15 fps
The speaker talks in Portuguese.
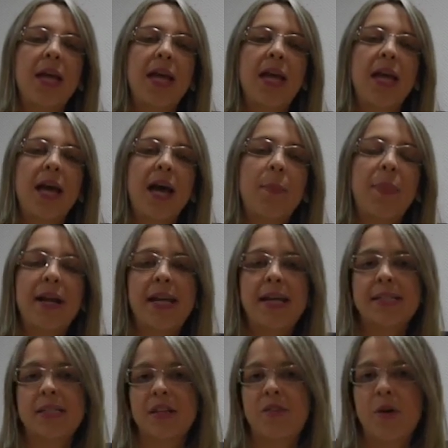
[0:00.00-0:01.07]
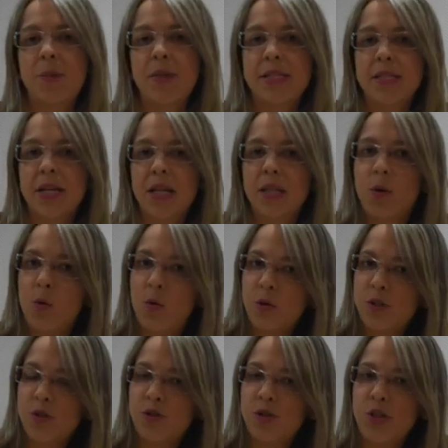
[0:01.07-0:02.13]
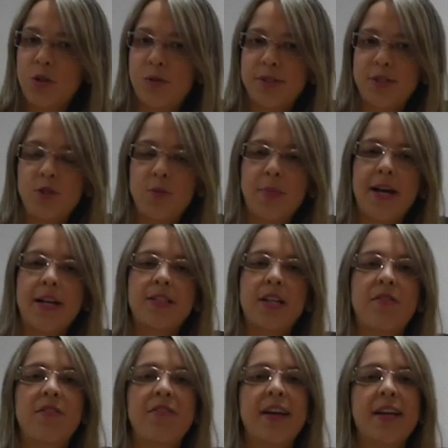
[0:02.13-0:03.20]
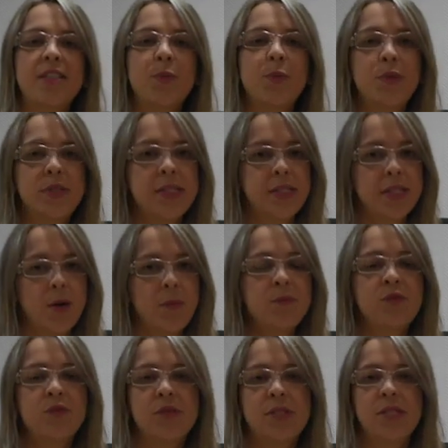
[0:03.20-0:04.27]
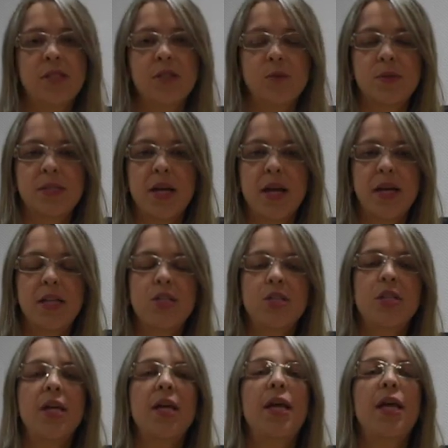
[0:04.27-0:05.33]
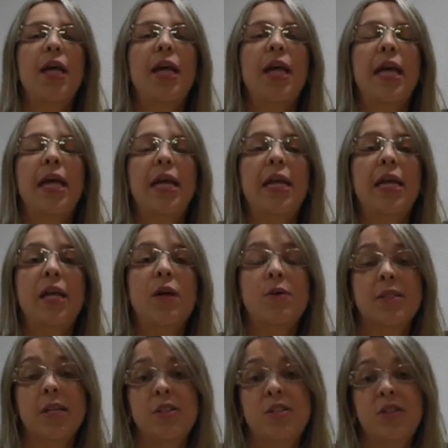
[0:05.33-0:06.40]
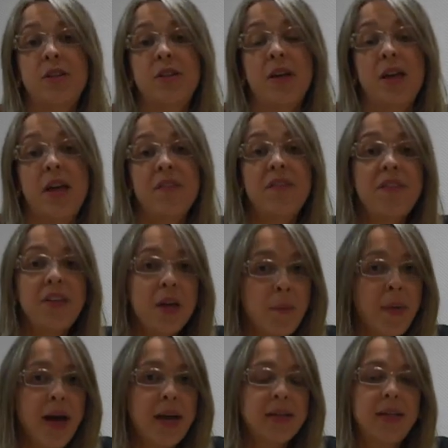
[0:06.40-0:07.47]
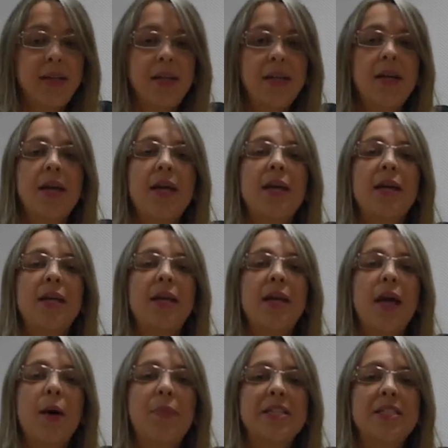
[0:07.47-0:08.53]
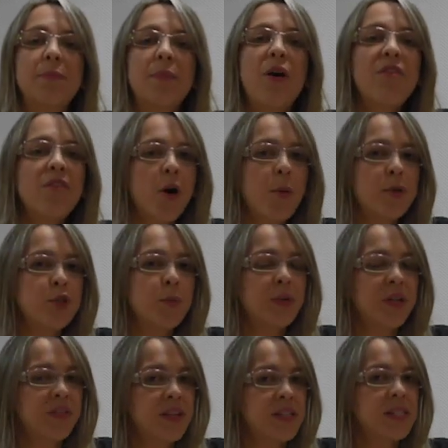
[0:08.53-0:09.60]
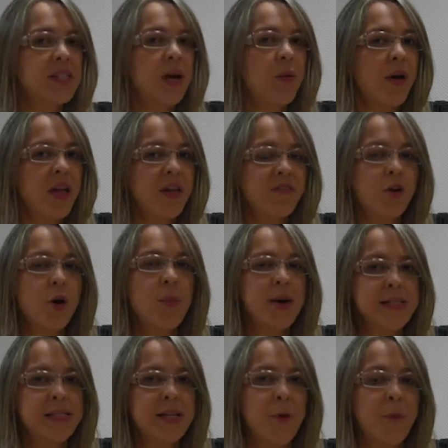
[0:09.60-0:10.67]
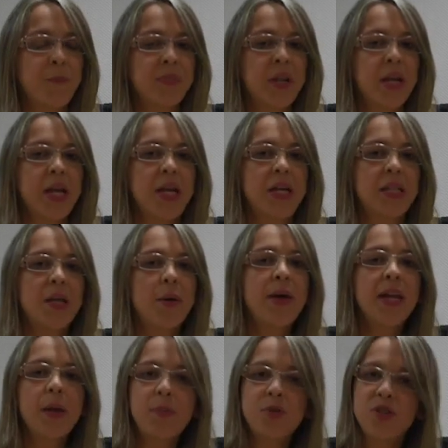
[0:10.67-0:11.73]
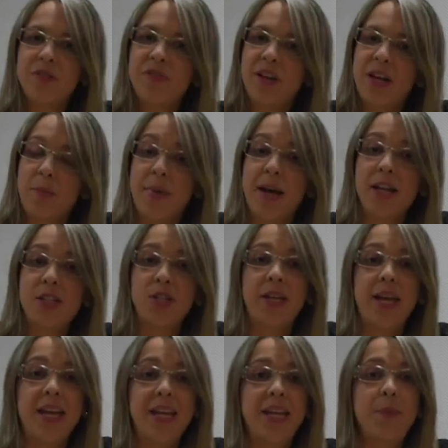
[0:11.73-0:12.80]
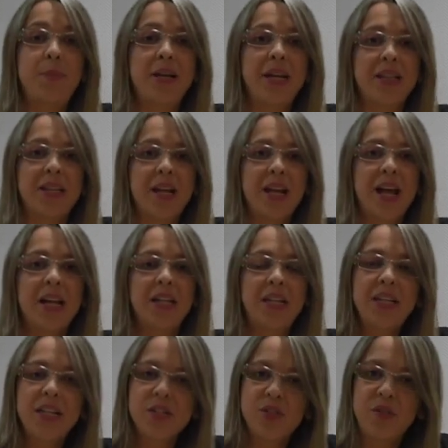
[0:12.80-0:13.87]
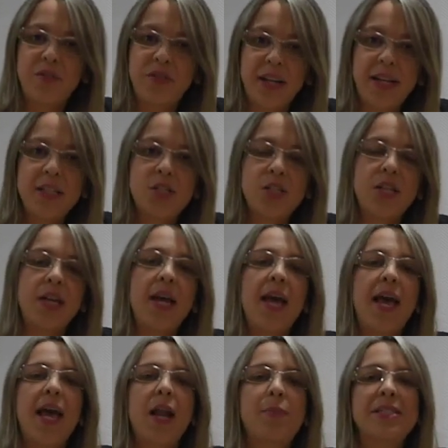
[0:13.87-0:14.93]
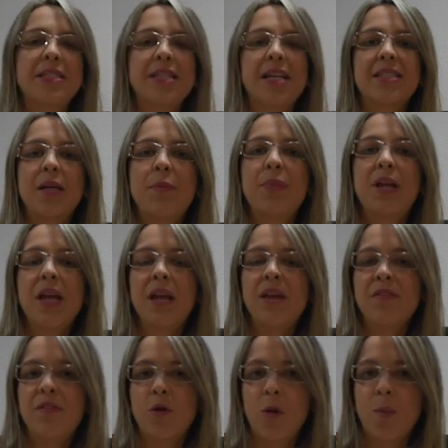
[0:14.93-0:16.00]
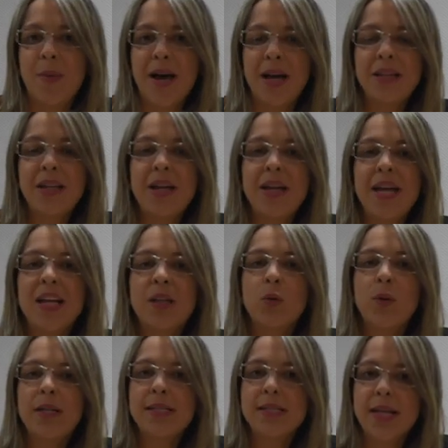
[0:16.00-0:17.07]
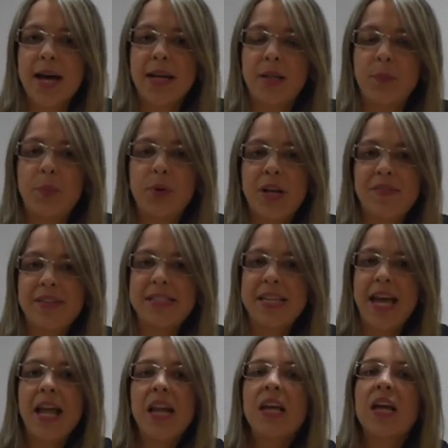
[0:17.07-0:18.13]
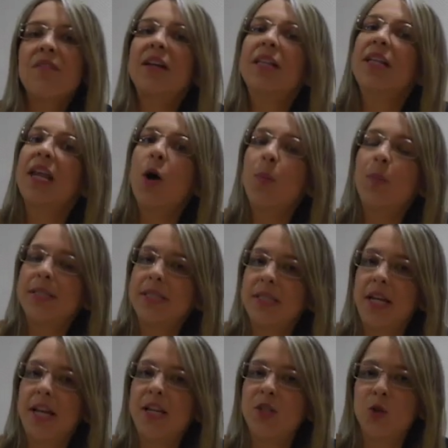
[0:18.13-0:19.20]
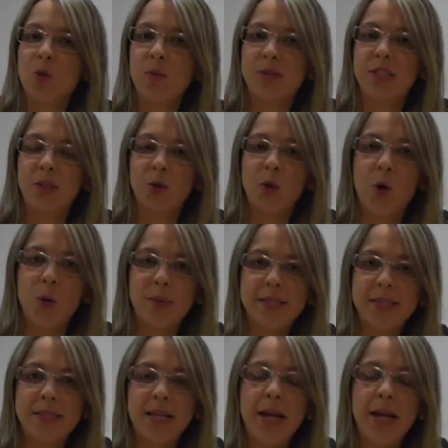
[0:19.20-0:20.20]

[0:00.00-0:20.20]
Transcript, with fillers: É, a palestra que foi ministrada hoje, no dia 11 de março, ela vai ficar à disposição de vocês no site. E eu gostaria de reafirmar aqui que a principal forma de prevenção é a informação. Então, a equipe de enfermagem, que é a equipe que está na linha de frente, ela precisa estar sempre informada e atualizada, porque vai ser ela quem vai triar o paciente com sintomas.